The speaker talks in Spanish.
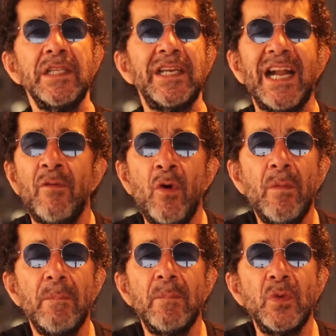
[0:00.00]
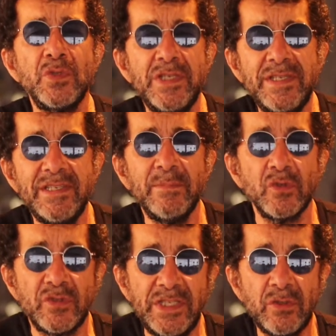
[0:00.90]
grabó
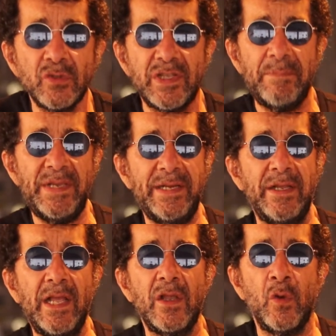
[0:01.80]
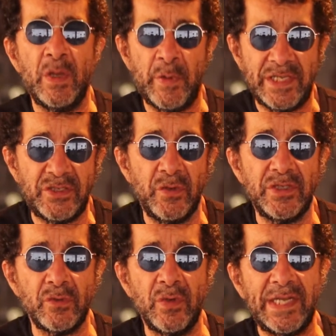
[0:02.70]
muchísimos discos también,
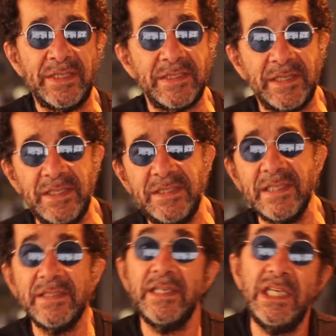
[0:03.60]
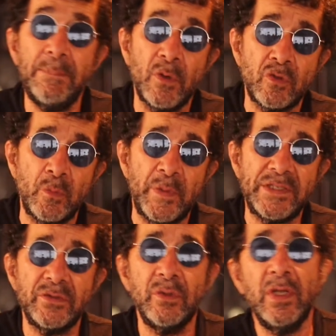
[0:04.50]
colaboraciones con grandes artistas y por
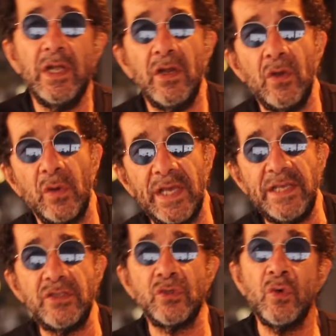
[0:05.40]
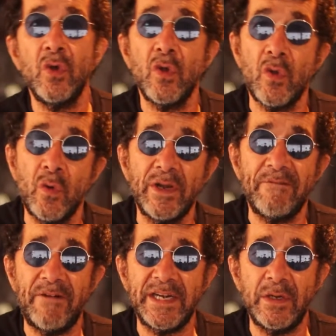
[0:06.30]
supuesto lo que hizo con la
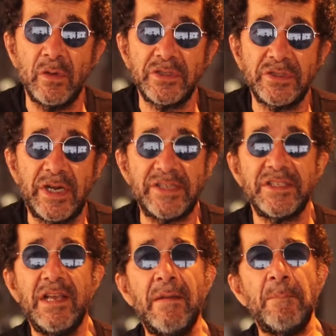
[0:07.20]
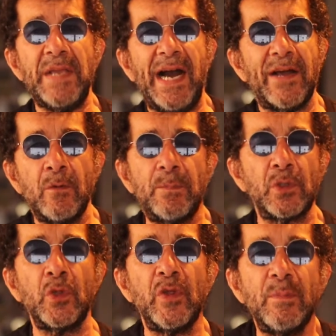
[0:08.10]
Fania All Stars. Viajaron
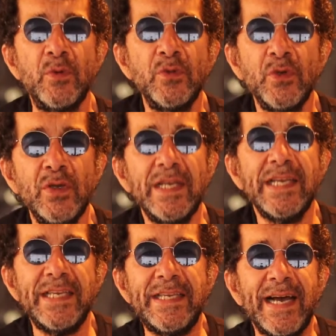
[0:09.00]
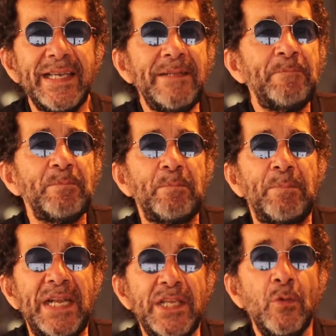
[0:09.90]
por todo el mundo y hay
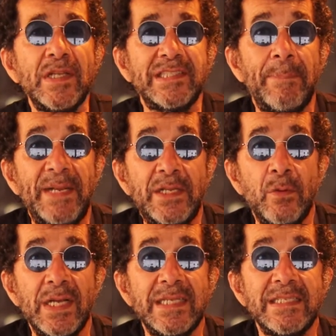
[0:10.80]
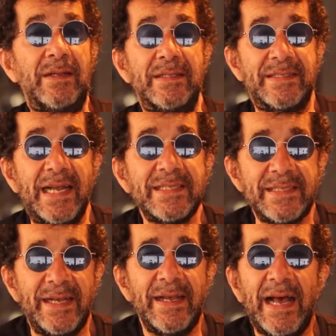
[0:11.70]
películas, la película
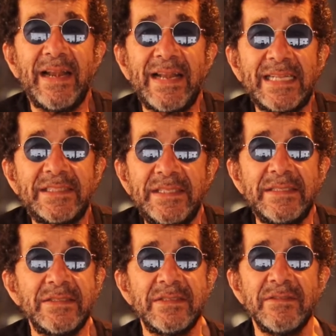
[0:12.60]
Salsa, a Latin